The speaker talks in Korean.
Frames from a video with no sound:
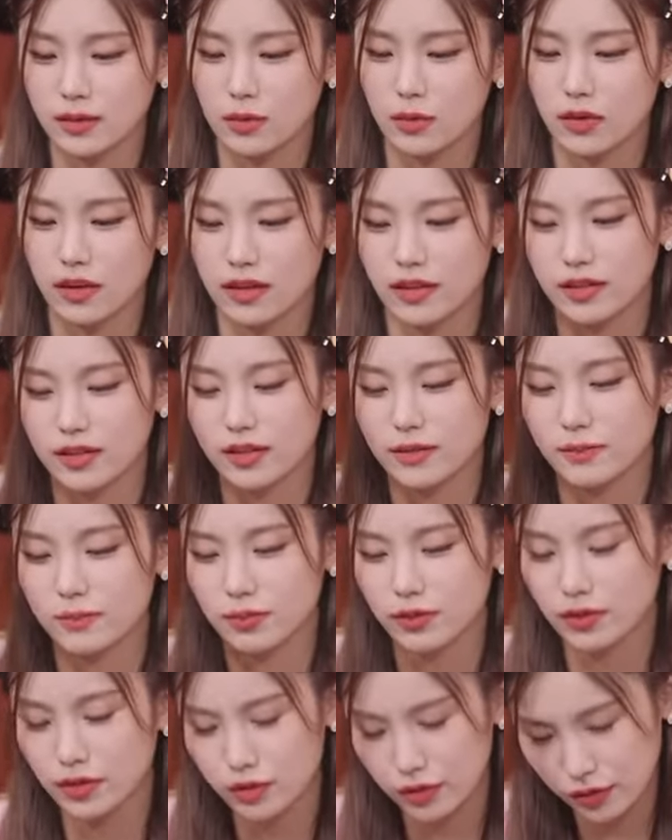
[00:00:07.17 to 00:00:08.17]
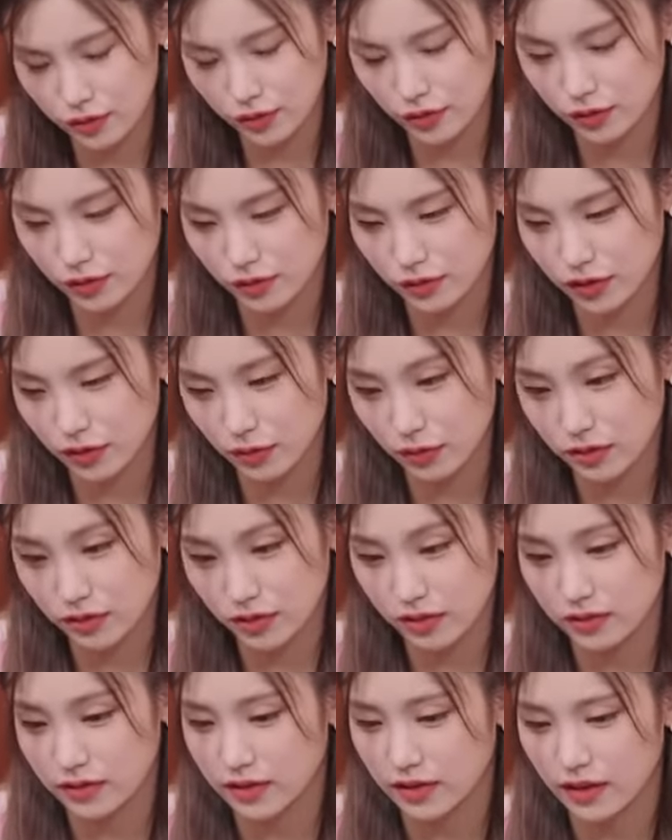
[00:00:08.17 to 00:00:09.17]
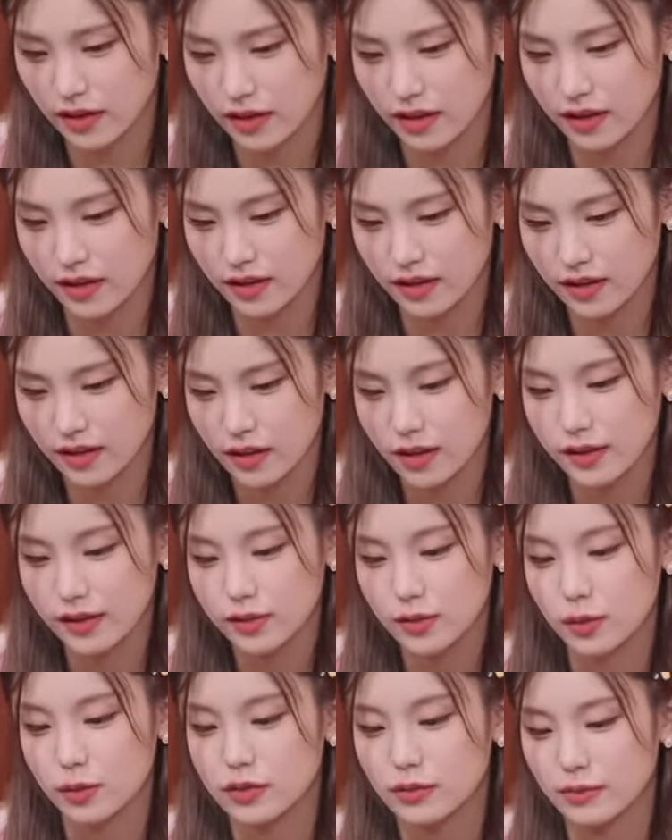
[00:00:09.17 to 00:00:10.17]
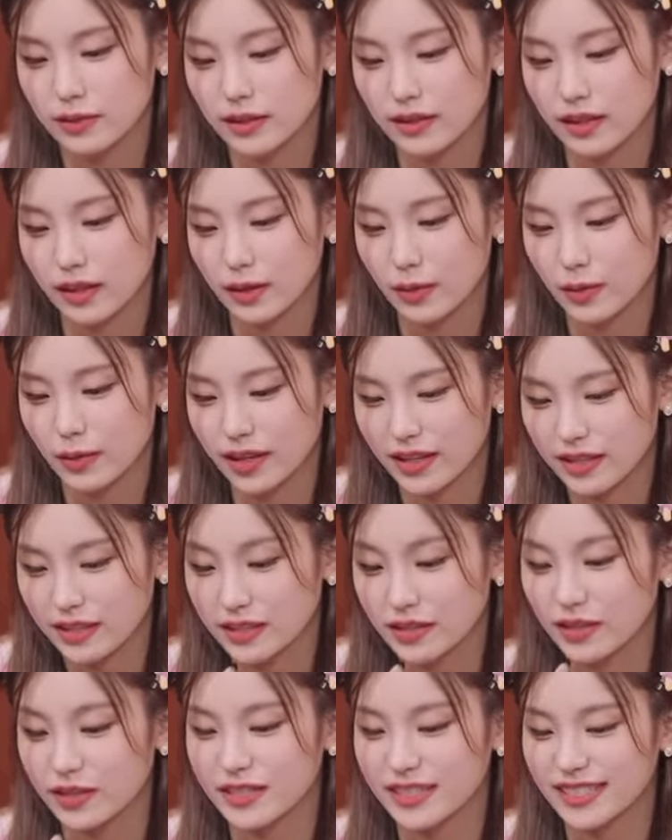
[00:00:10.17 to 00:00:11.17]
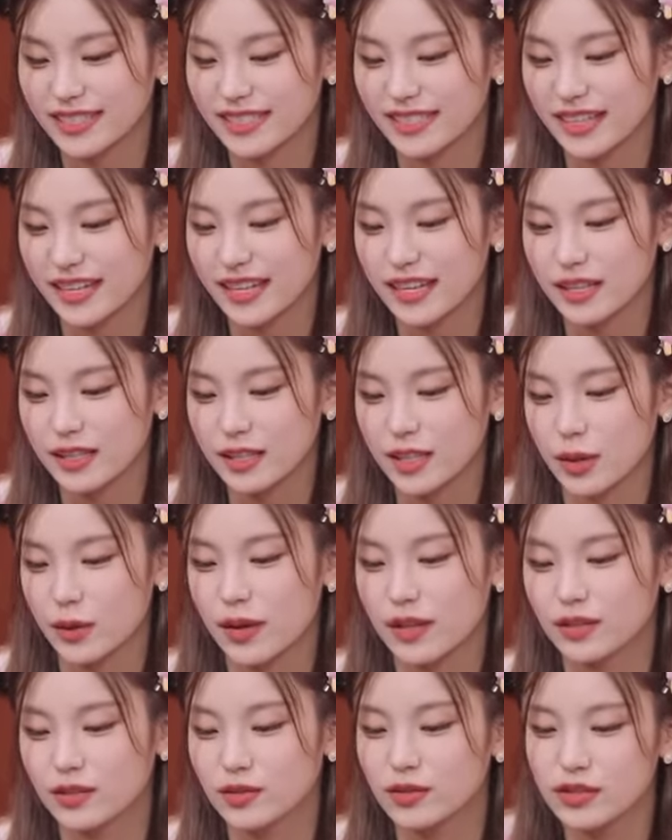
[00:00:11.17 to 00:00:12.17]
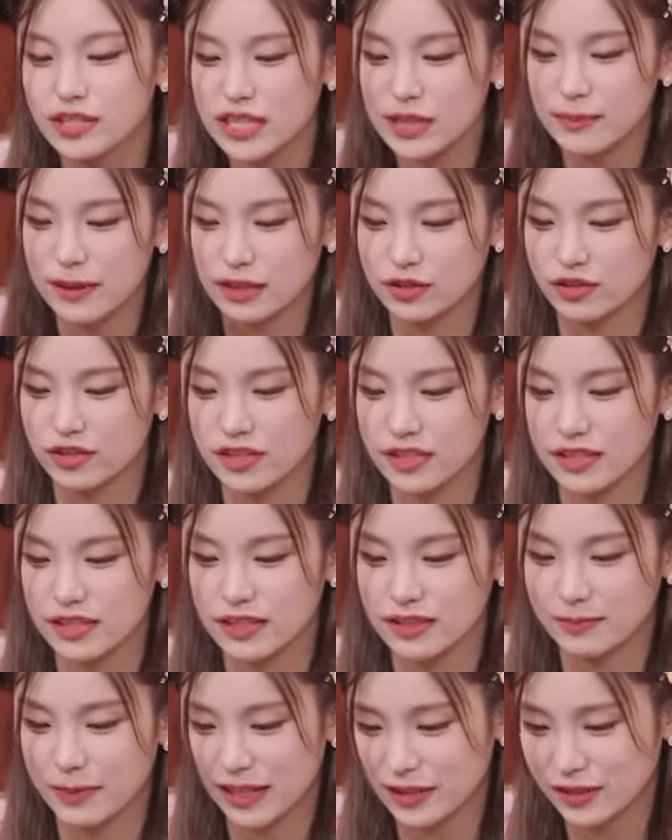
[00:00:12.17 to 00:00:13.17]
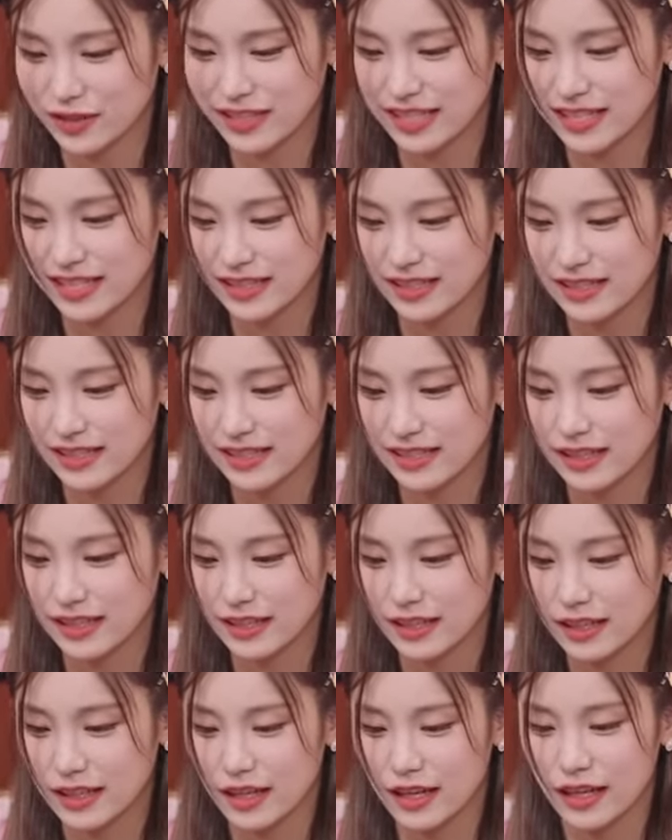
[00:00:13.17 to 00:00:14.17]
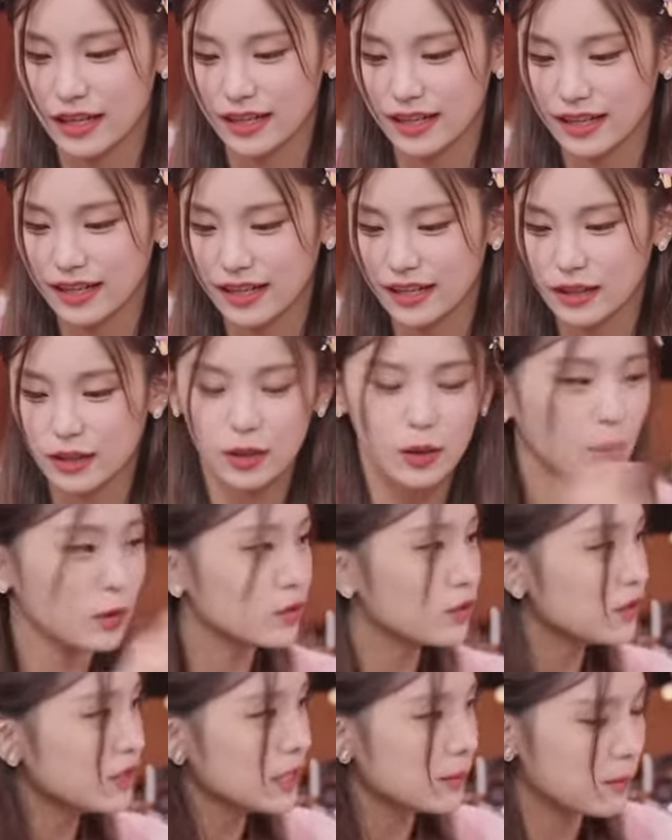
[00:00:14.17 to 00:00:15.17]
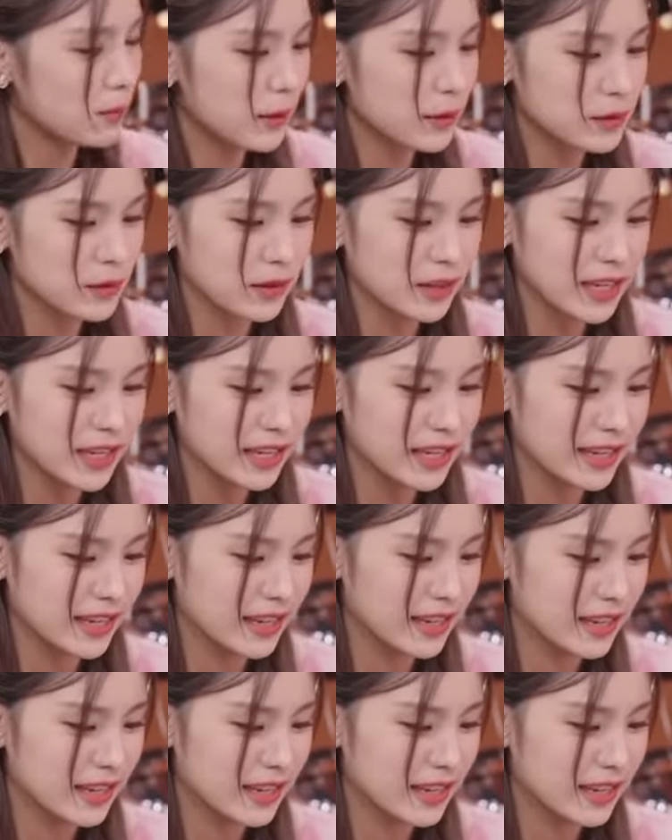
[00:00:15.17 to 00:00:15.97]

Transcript: 아, 고개를 아, 푹 숙이고 있었는데 세면. 조금 있다 고개를 들었을 때 저와 눈이 마주, 마주친 나와 두 눈이 마주쳤어. 교수님 표정이